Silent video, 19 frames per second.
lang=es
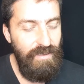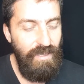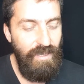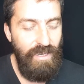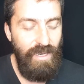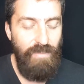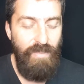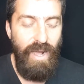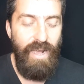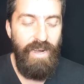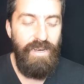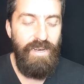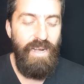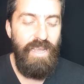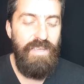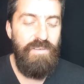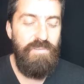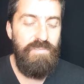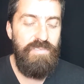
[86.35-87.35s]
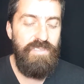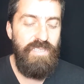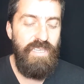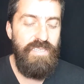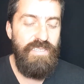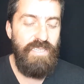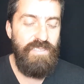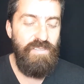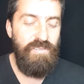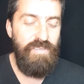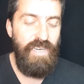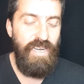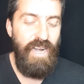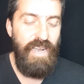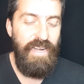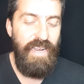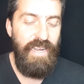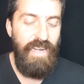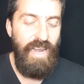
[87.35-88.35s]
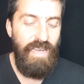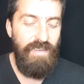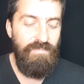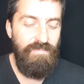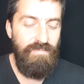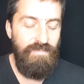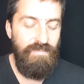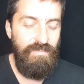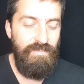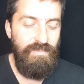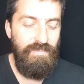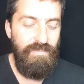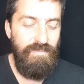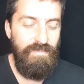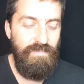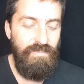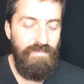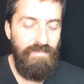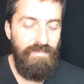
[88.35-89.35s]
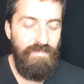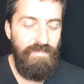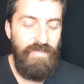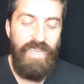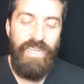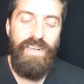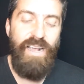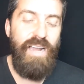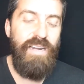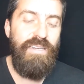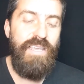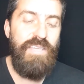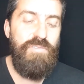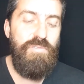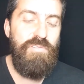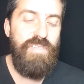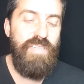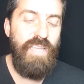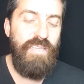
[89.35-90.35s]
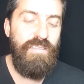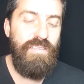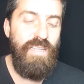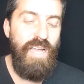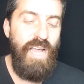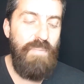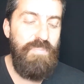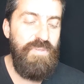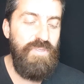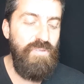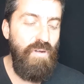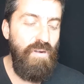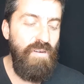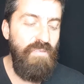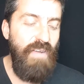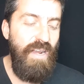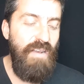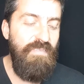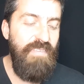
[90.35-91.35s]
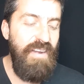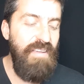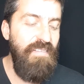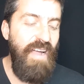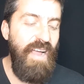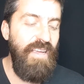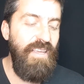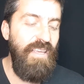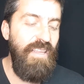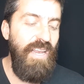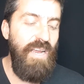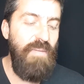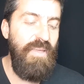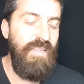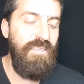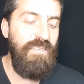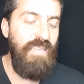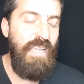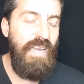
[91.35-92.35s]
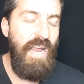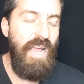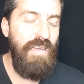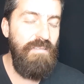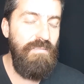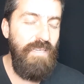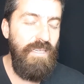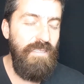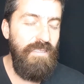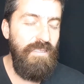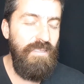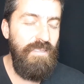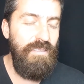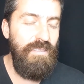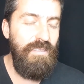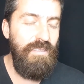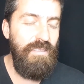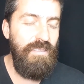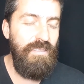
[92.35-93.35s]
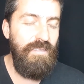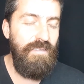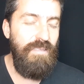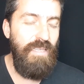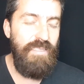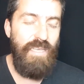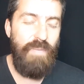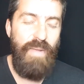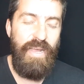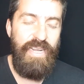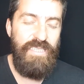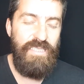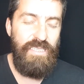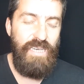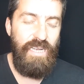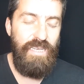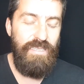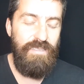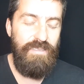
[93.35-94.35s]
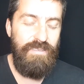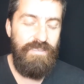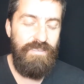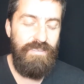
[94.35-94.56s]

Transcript: derramar la injusticia sobre la arena, dejar que su sed absorba el brebaje de la mentira, desaparezca.